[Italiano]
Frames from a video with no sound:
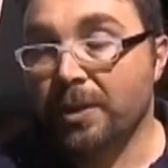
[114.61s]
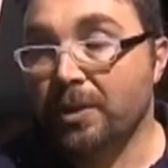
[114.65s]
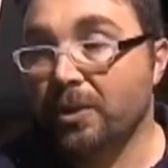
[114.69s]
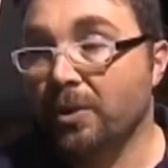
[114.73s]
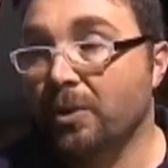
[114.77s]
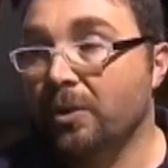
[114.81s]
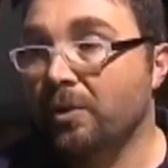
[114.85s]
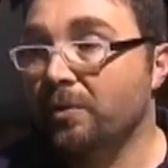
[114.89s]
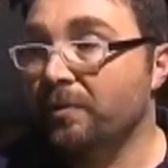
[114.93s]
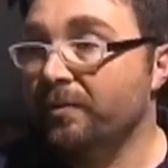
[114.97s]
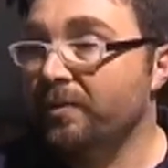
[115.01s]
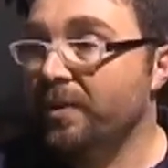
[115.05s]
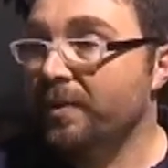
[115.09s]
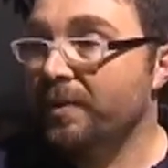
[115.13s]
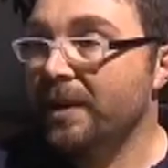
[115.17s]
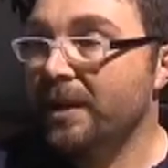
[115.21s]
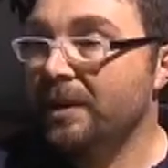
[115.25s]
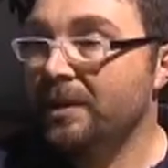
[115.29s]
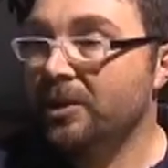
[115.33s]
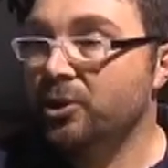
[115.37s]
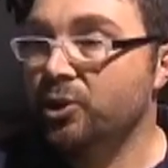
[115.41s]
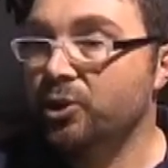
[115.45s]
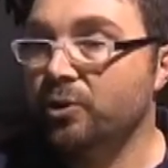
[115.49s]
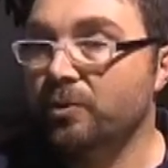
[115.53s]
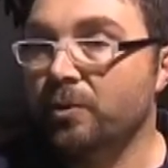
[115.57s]
però
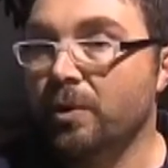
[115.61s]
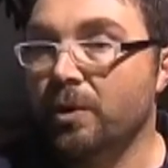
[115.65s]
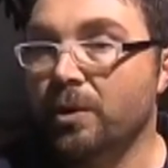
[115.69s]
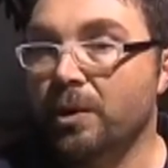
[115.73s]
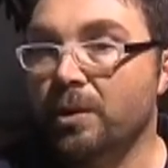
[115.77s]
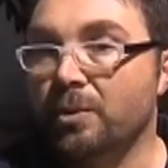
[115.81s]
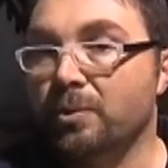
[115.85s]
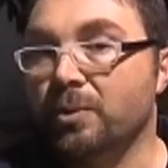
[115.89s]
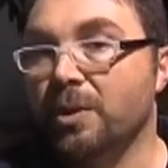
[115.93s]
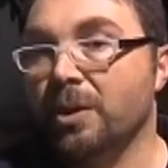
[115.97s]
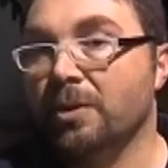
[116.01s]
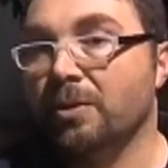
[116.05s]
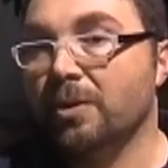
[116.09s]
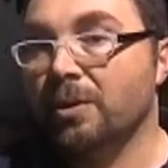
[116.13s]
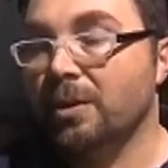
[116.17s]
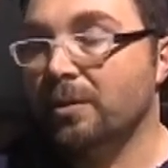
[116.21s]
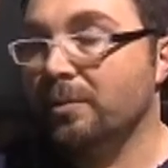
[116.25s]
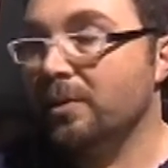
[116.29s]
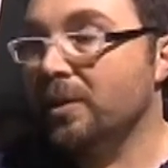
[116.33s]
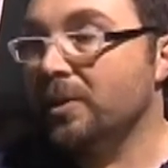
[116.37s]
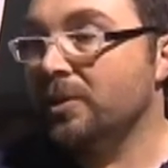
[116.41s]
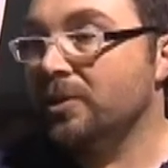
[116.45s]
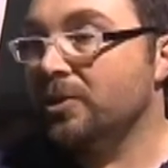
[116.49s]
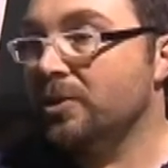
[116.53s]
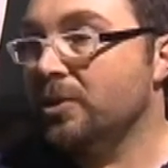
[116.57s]
ovviamente ci vuole una
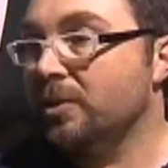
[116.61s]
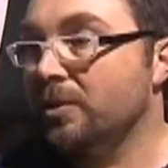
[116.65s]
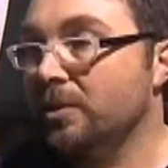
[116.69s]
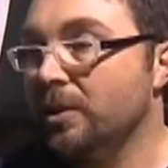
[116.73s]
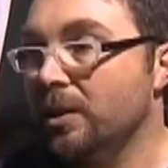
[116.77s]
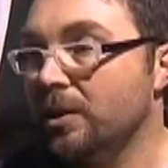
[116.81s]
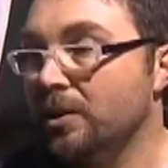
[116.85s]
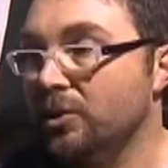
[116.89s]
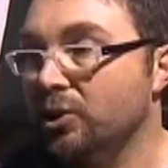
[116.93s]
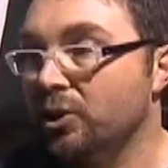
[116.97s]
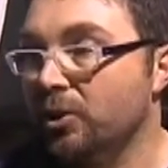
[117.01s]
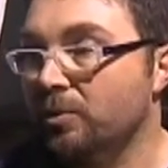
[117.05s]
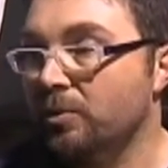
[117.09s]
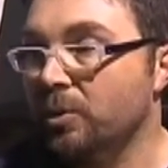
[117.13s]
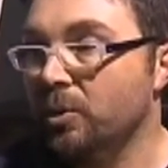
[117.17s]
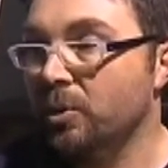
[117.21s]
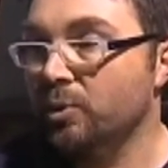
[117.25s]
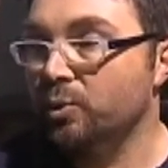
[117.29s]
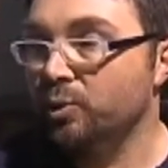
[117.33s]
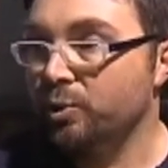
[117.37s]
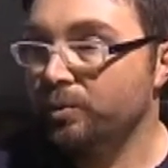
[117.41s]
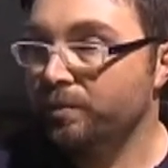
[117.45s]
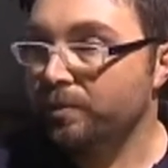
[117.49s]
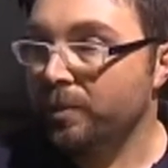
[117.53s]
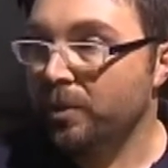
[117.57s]
collaborazione diciamo, e
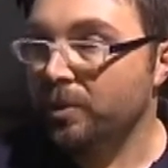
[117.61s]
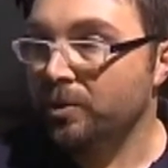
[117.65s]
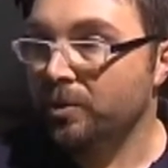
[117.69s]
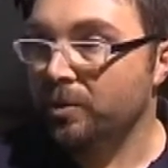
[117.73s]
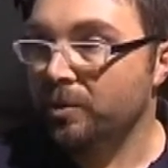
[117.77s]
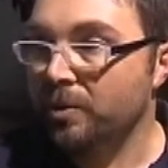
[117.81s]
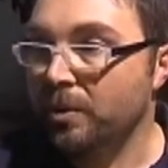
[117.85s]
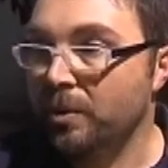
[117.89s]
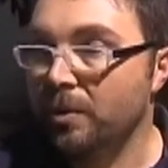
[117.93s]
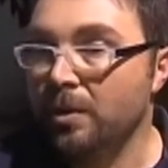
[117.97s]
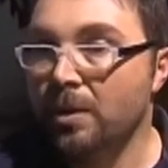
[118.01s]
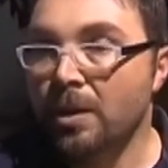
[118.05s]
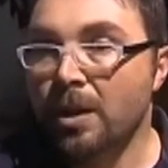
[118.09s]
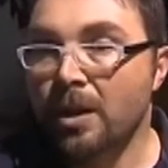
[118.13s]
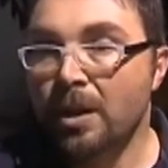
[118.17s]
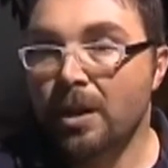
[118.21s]
un supporto